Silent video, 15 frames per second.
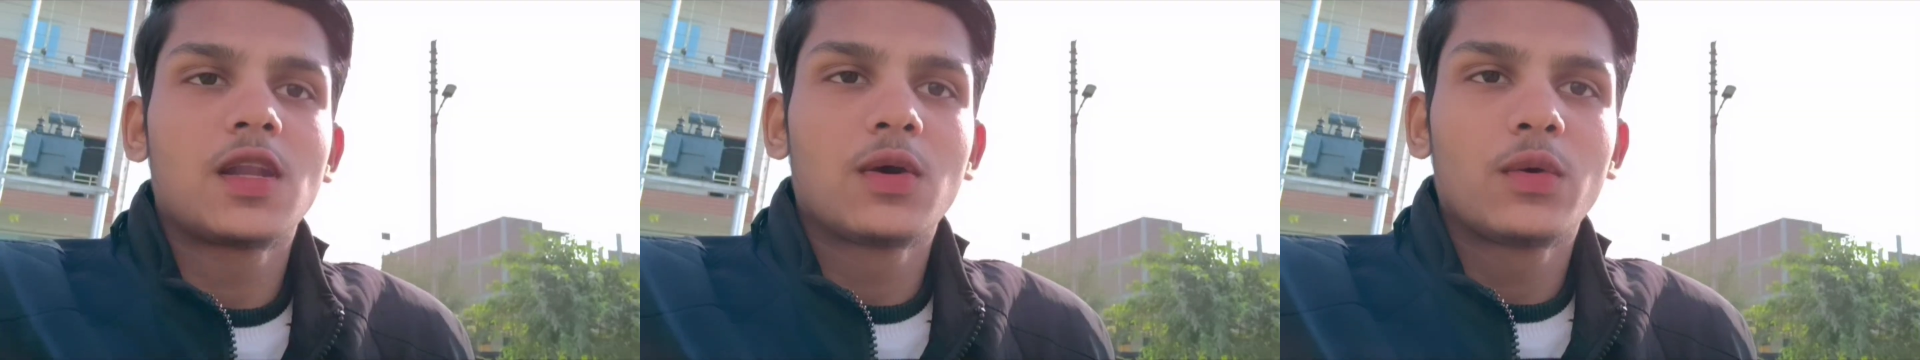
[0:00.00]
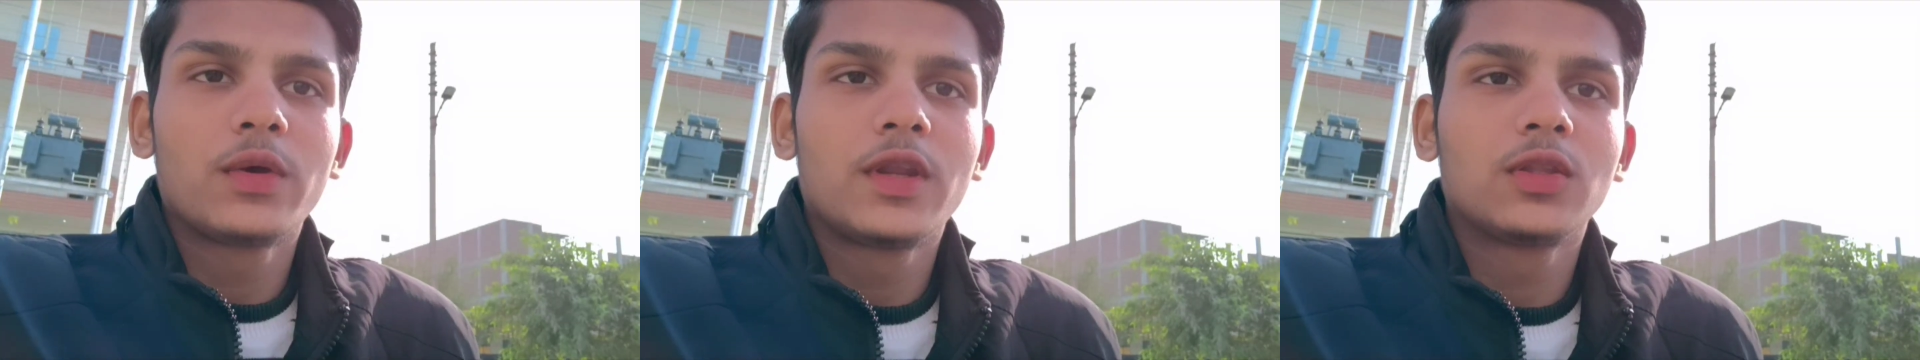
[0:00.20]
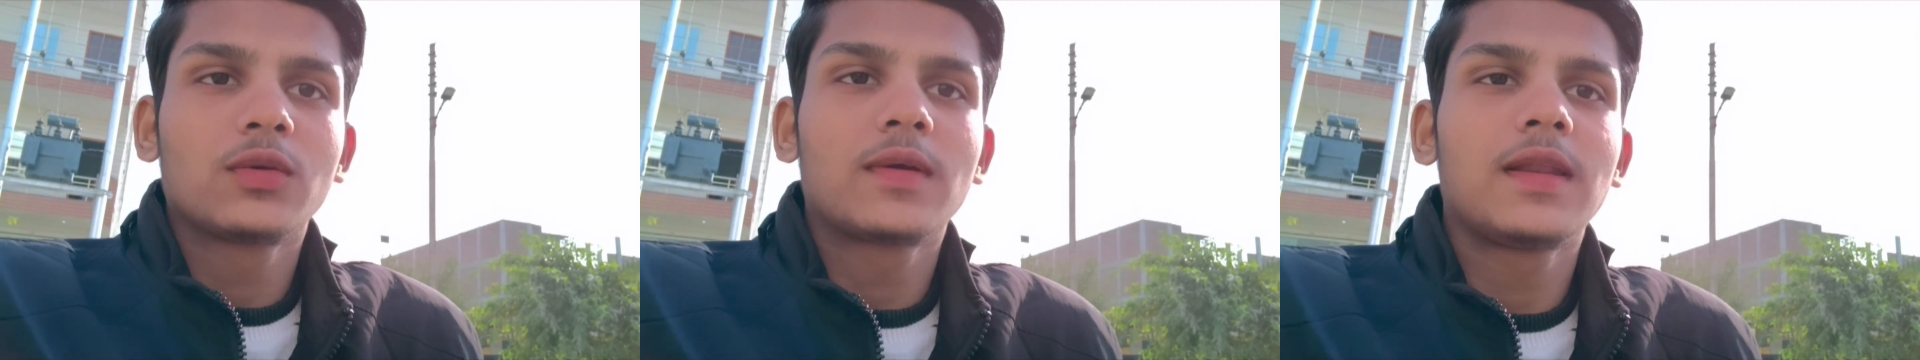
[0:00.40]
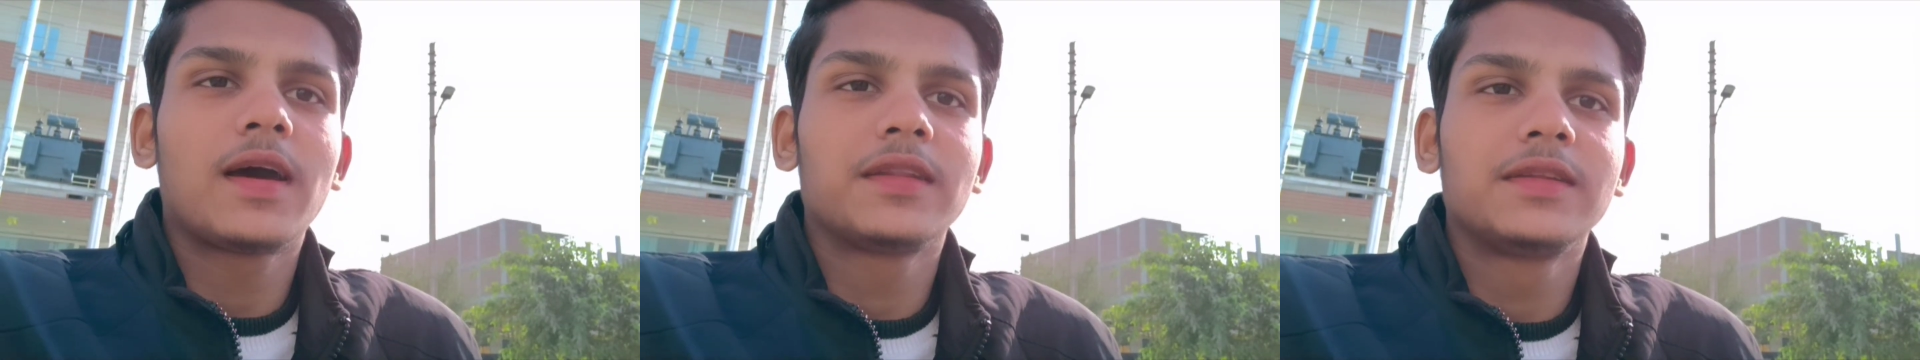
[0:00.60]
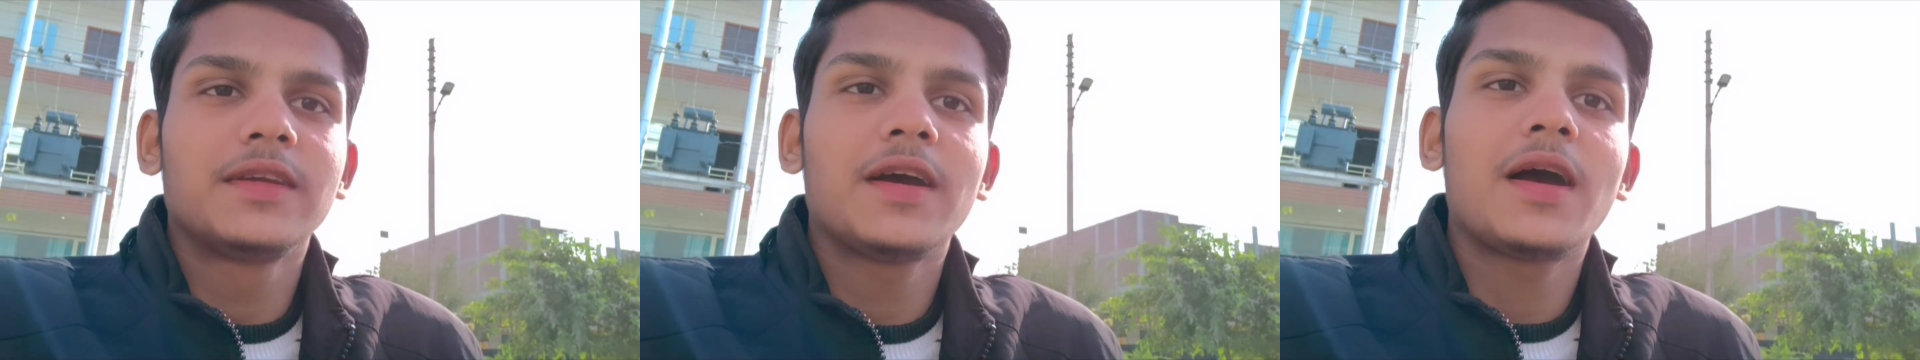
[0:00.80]
चलो इन्हें तो
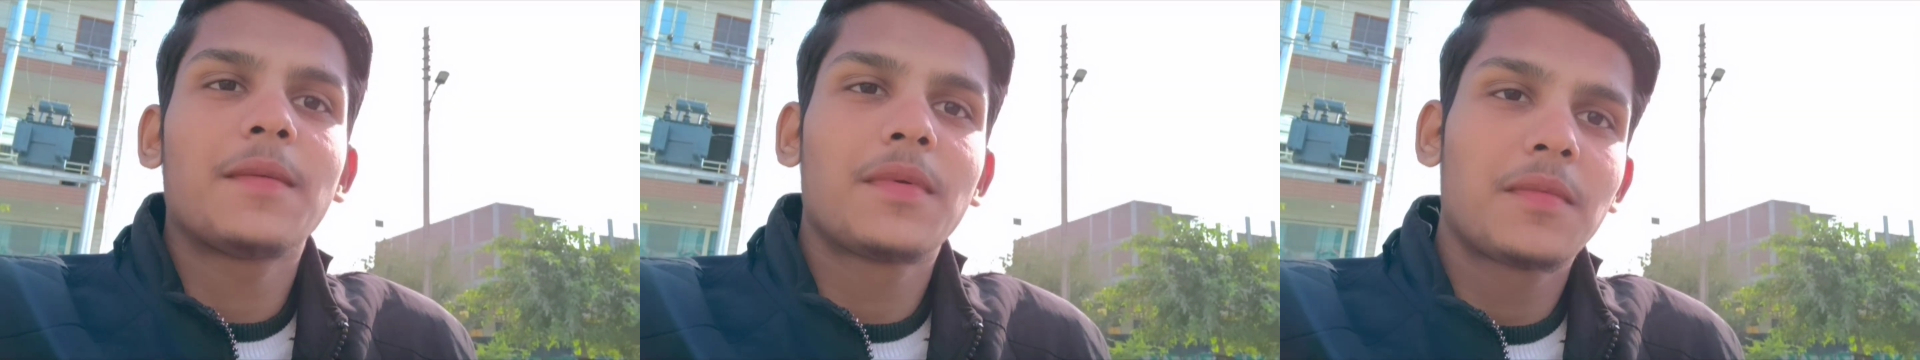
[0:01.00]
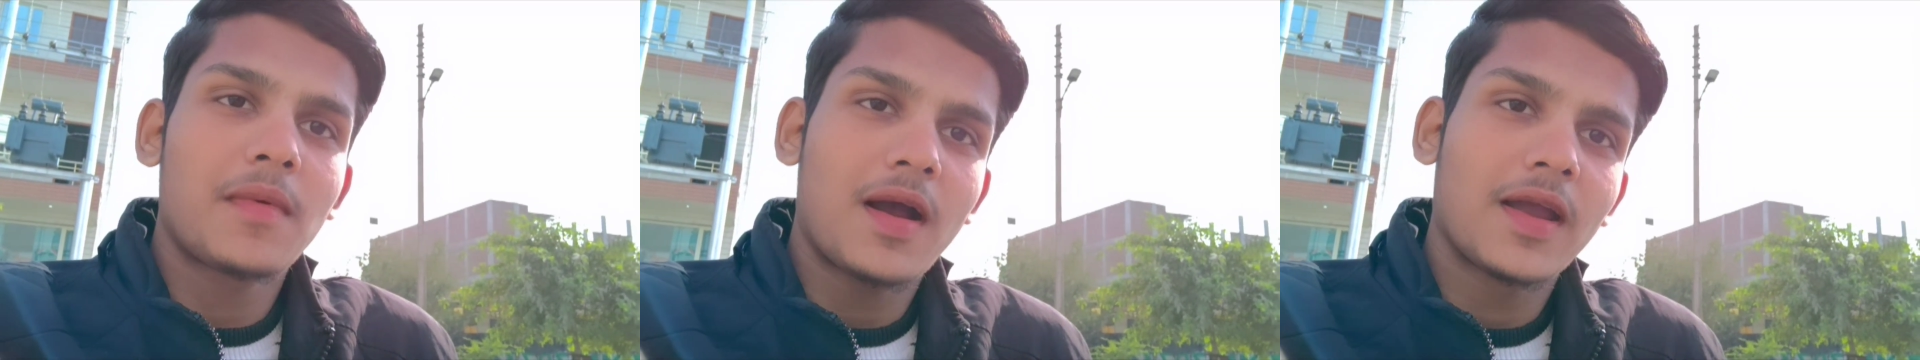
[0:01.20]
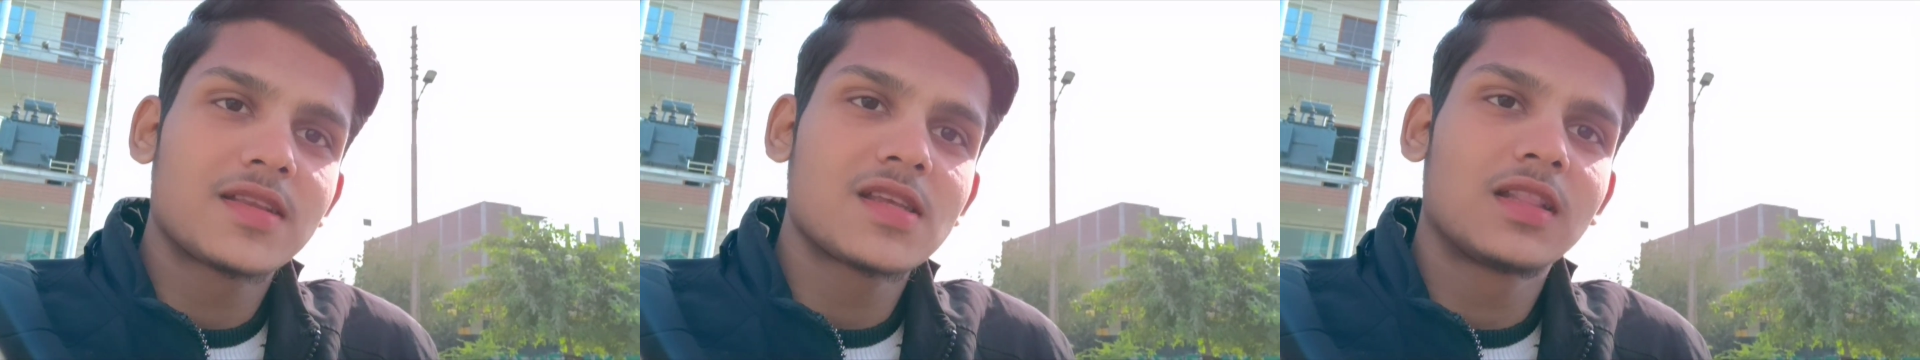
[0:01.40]
खिला दिया अब हम आगे